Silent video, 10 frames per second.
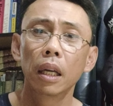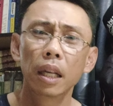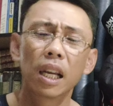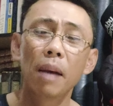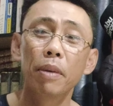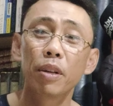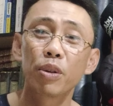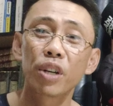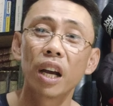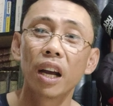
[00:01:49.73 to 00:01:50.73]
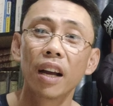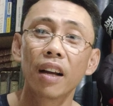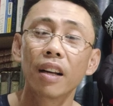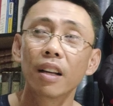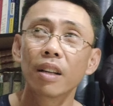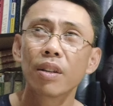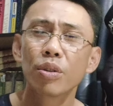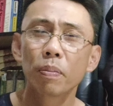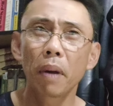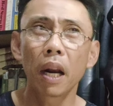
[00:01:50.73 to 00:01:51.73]
ginagamit ko siya.
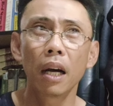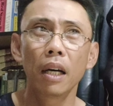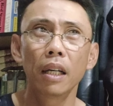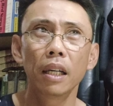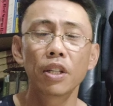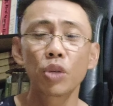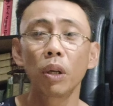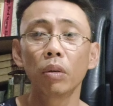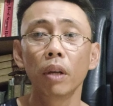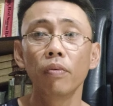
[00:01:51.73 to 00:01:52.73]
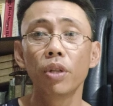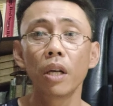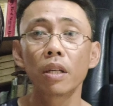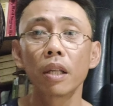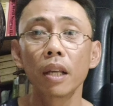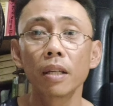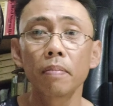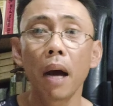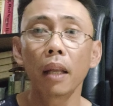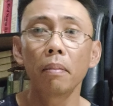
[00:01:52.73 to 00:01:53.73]
So parang I just want to give justice.
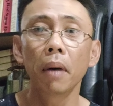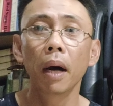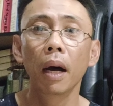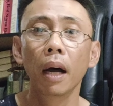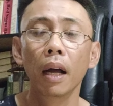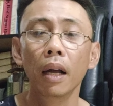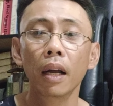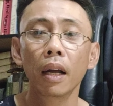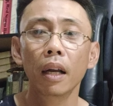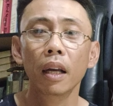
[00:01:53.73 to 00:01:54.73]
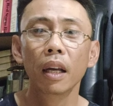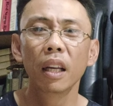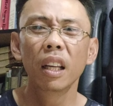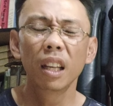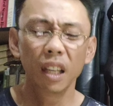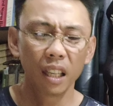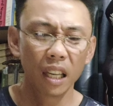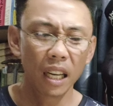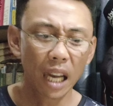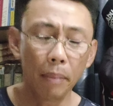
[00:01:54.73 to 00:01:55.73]
Bakit ba
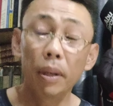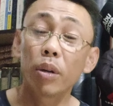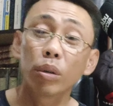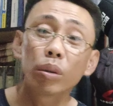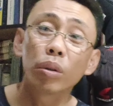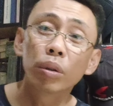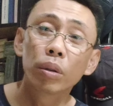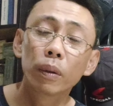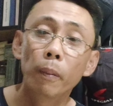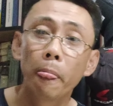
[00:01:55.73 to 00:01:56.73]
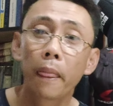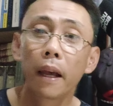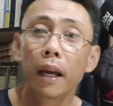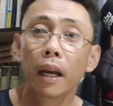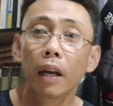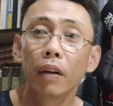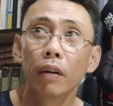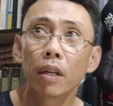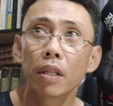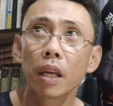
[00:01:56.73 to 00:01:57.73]
ginagamit ko to?
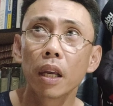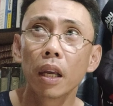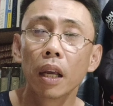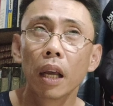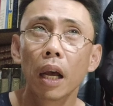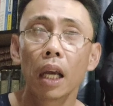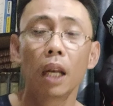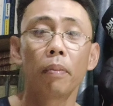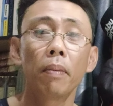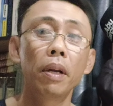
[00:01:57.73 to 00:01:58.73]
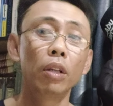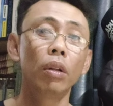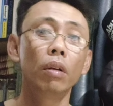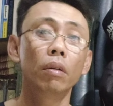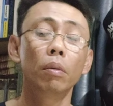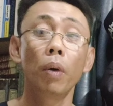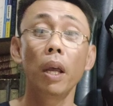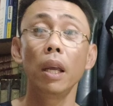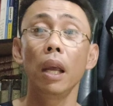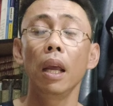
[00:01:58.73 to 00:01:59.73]
Ano, kasi ang hirap naman ito yung
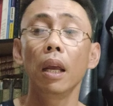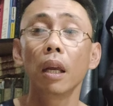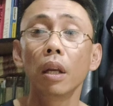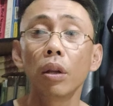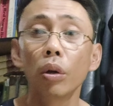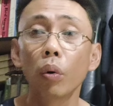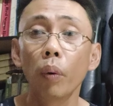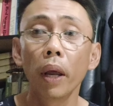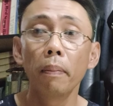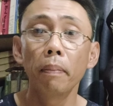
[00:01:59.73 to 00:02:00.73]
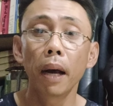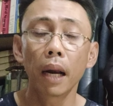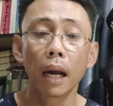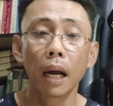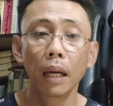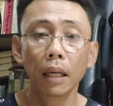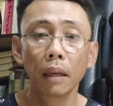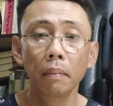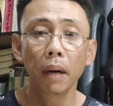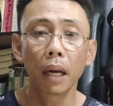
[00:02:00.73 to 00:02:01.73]
way eh. Ito yung way para
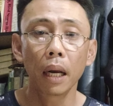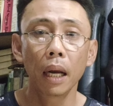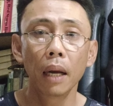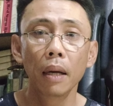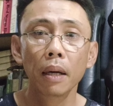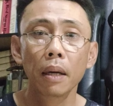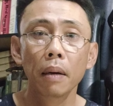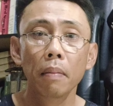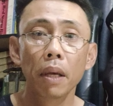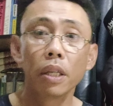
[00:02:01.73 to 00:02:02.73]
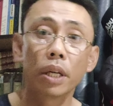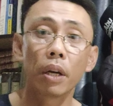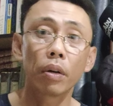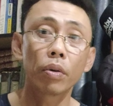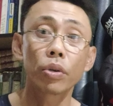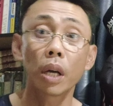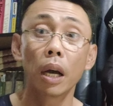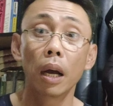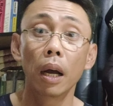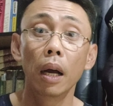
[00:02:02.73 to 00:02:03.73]
para mai-share ko
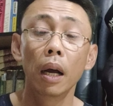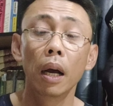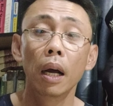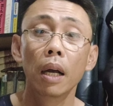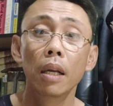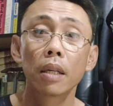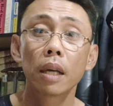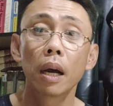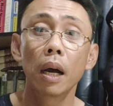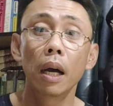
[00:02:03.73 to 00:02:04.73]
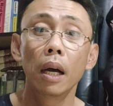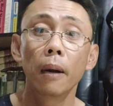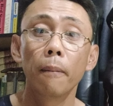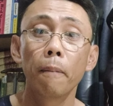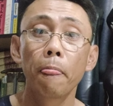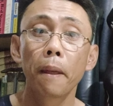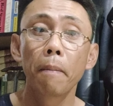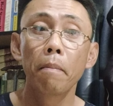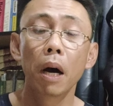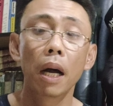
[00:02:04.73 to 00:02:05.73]
sa sa
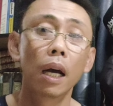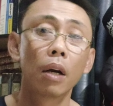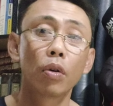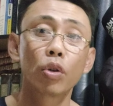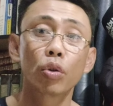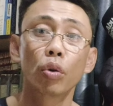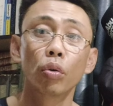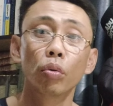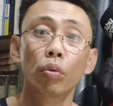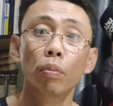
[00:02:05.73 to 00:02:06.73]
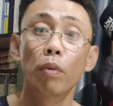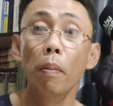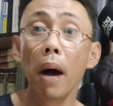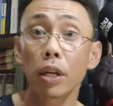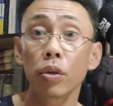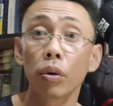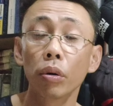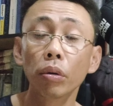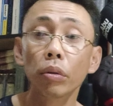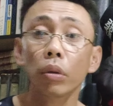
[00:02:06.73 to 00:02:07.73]
mga gustong
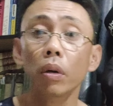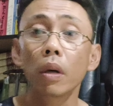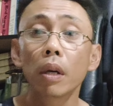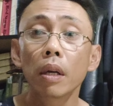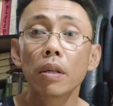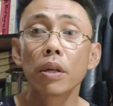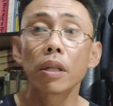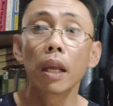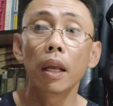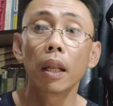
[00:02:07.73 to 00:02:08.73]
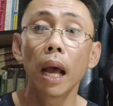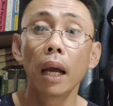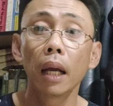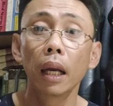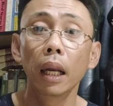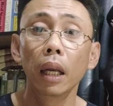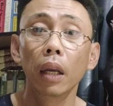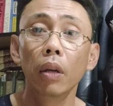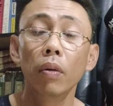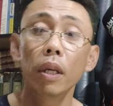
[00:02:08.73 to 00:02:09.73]
pumasok no sa snake and
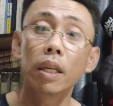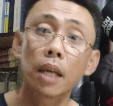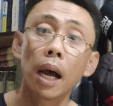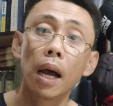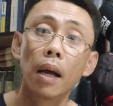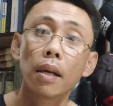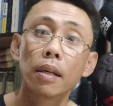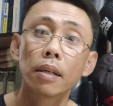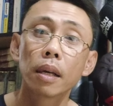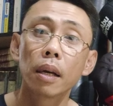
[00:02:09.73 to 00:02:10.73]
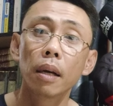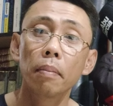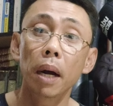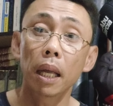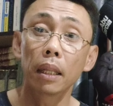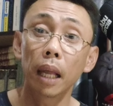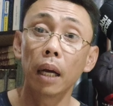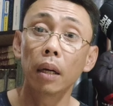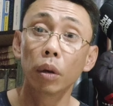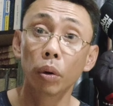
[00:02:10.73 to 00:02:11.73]
angling yung isa sa
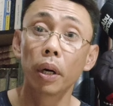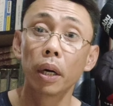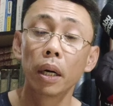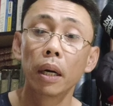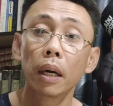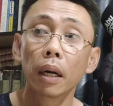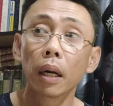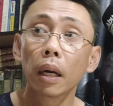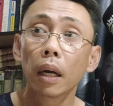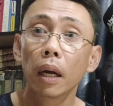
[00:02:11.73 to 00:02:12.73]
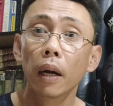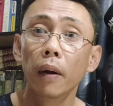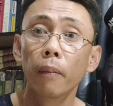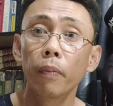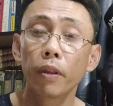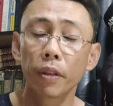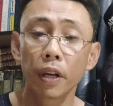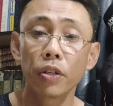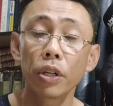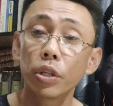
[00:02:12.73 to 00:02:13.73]
magandang lure um, there
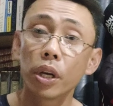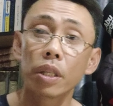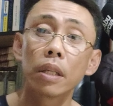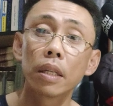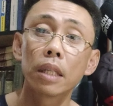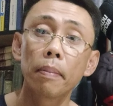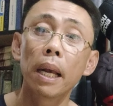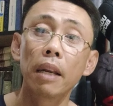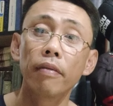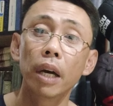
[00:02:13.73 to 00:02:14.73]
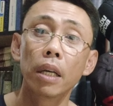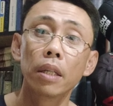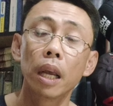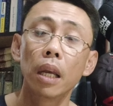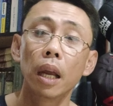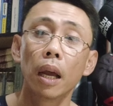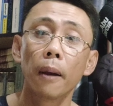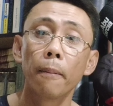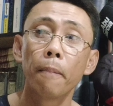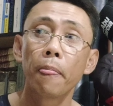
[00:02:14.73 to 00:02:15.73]
is a justice naman if I say na